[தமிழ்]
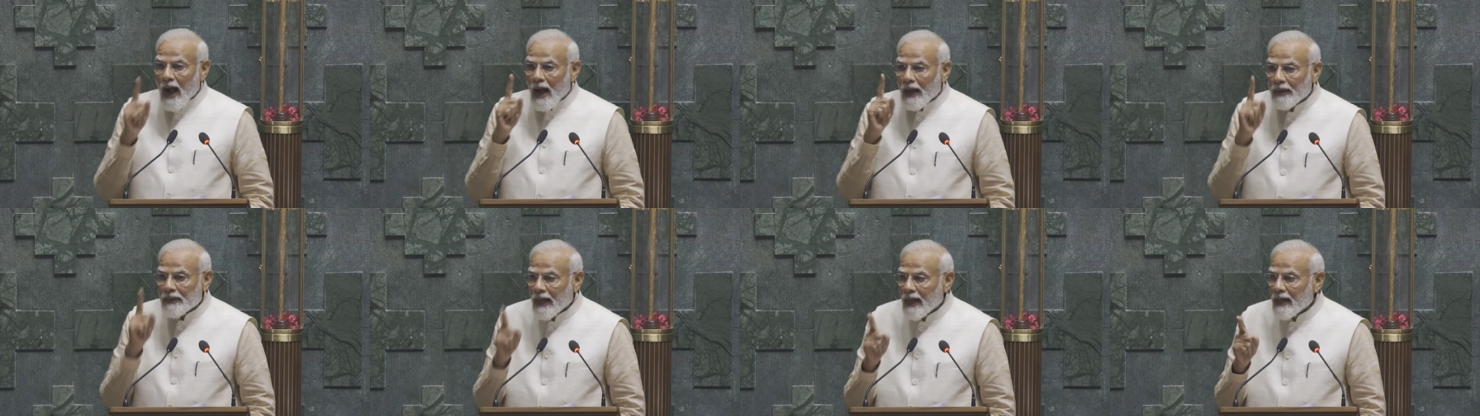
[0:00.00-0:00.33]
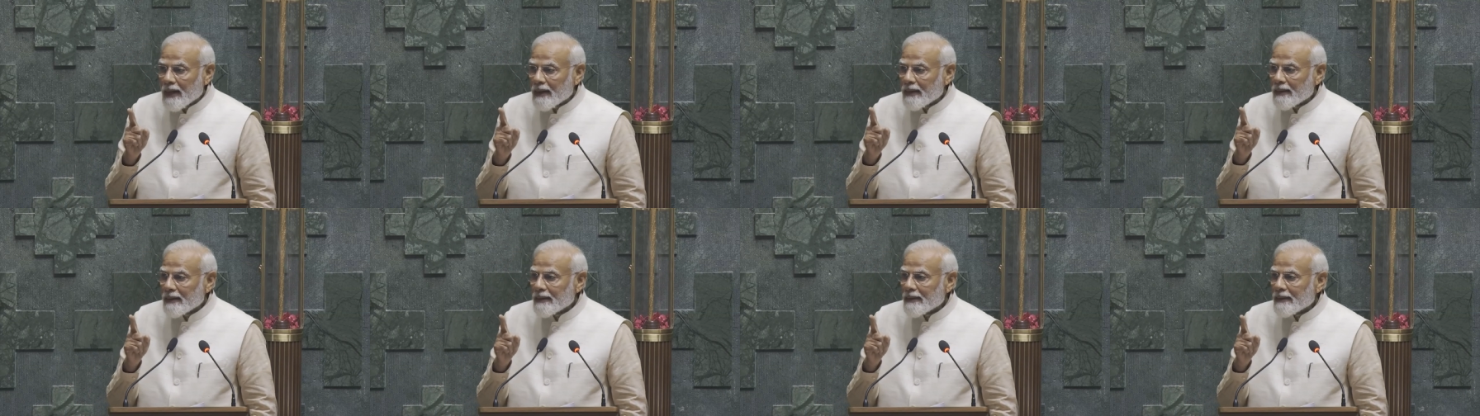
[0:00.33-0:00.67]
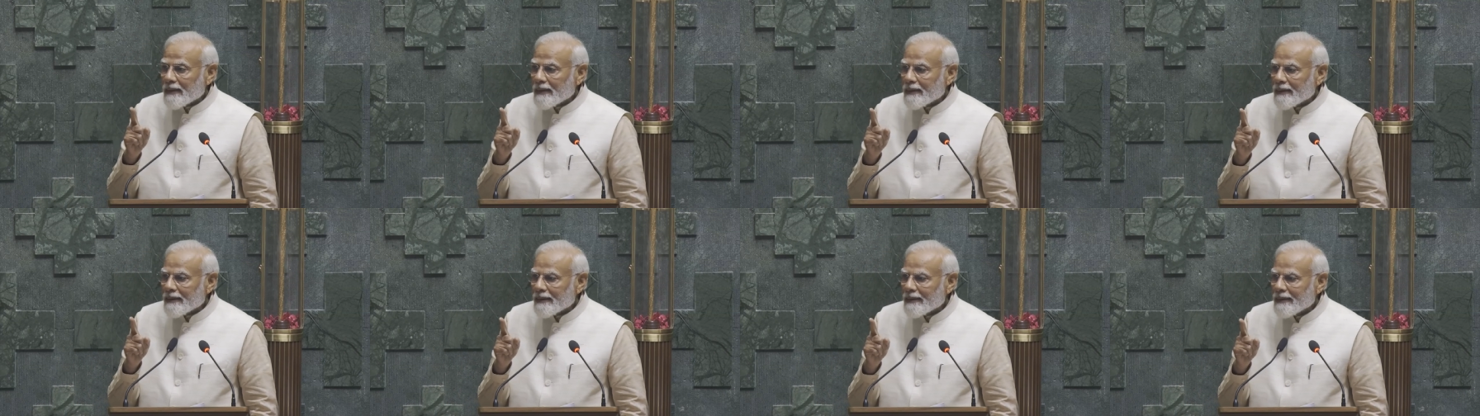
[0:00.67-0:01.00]
மரியாதை
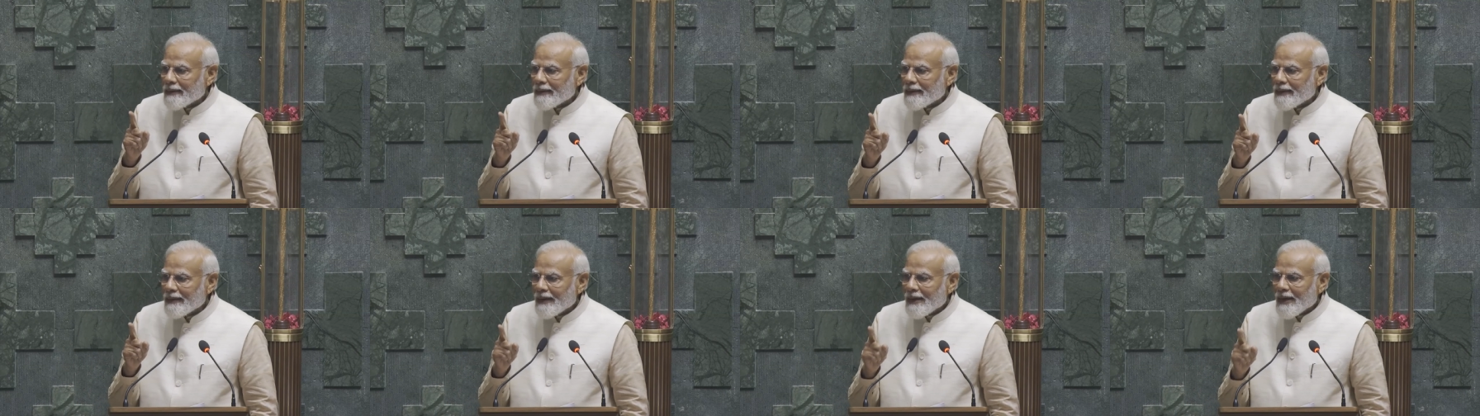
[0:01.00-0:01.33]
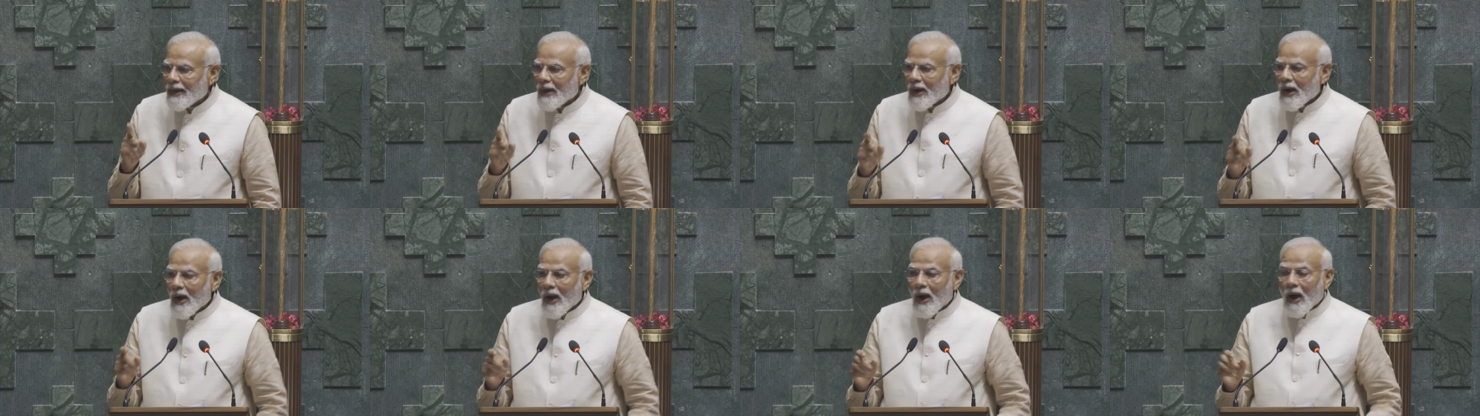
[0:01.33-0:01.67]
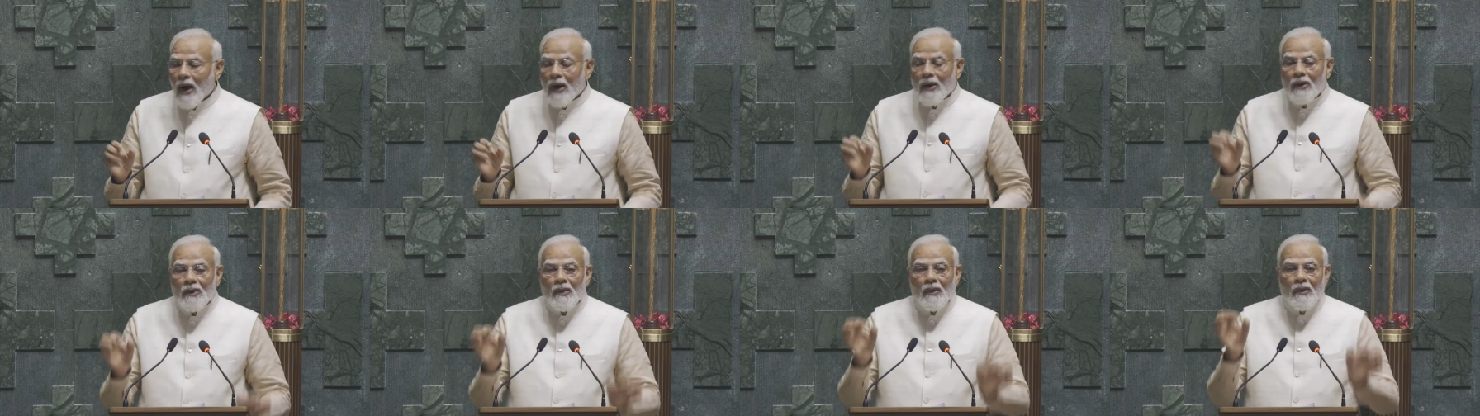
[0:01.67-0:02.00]

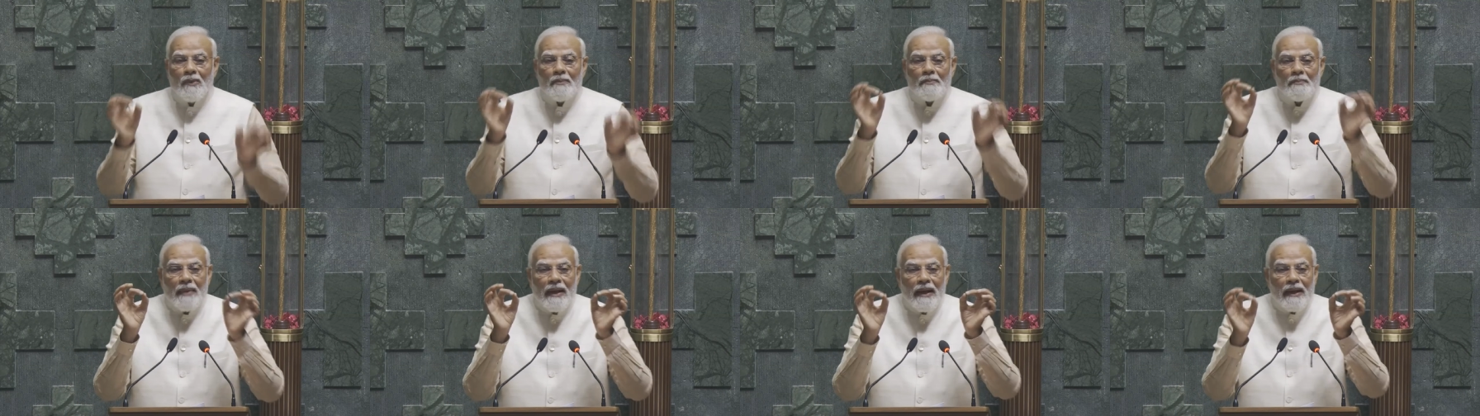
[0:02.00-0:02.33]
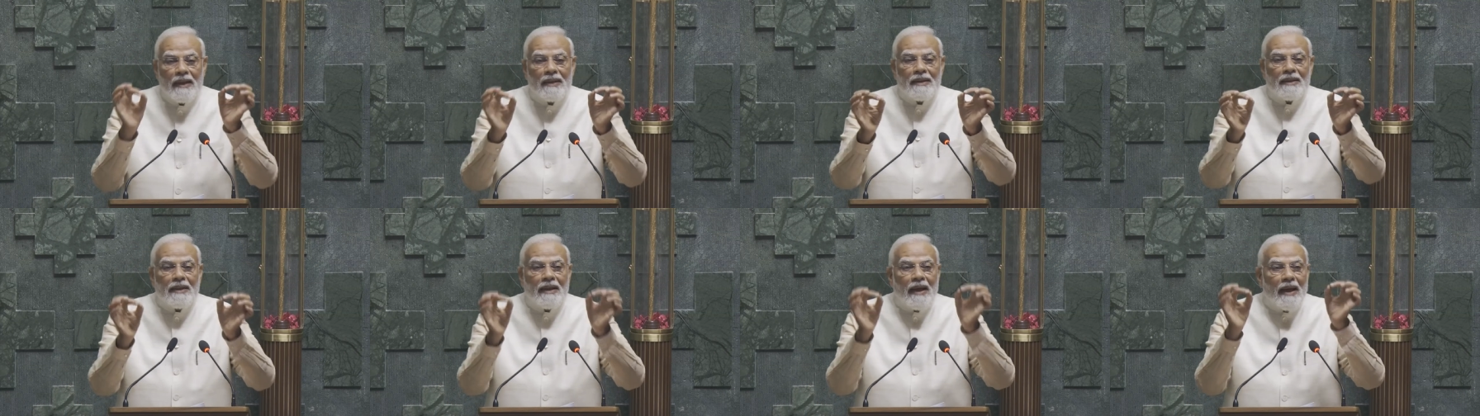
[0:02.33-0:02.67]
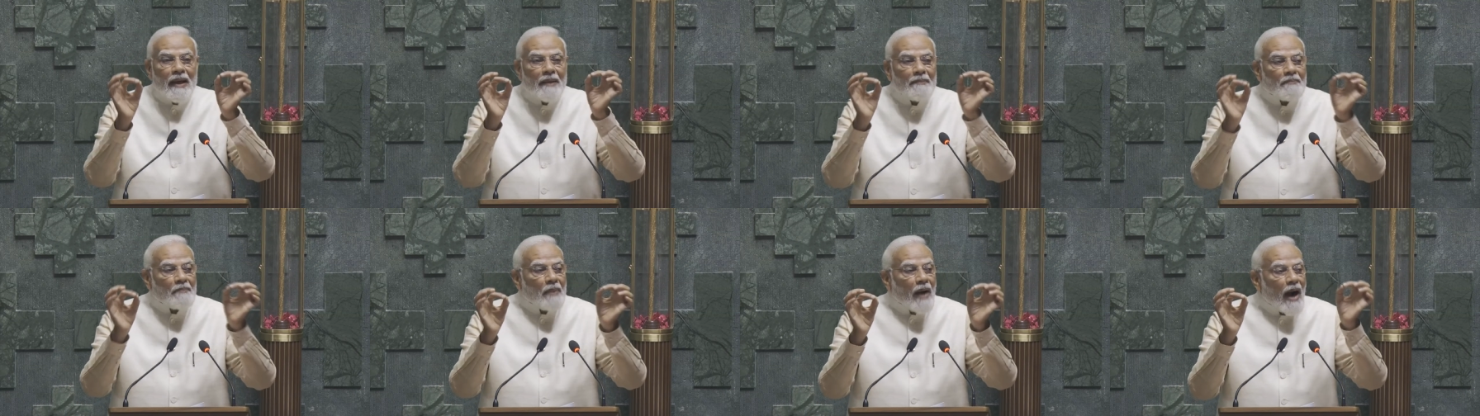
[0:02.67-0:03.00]
மற்றும் நம்பிக்கை
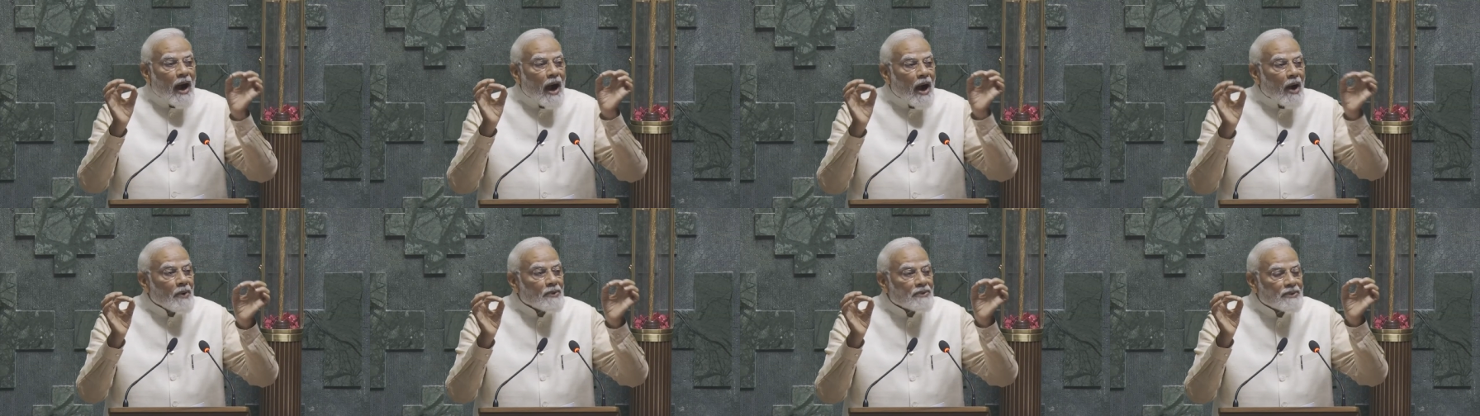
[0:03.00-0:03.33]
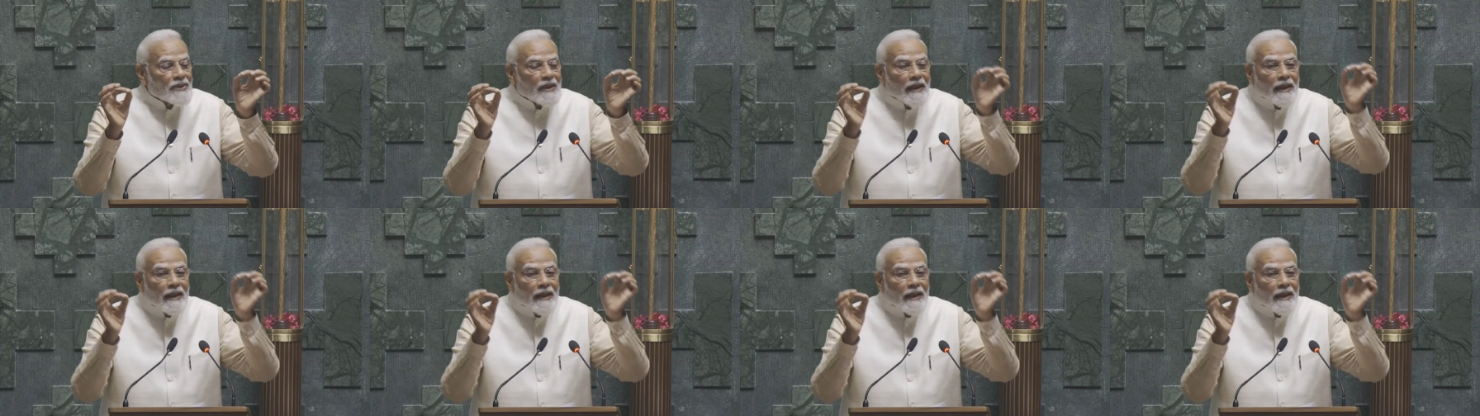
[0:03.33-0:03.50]
நிரம்பிய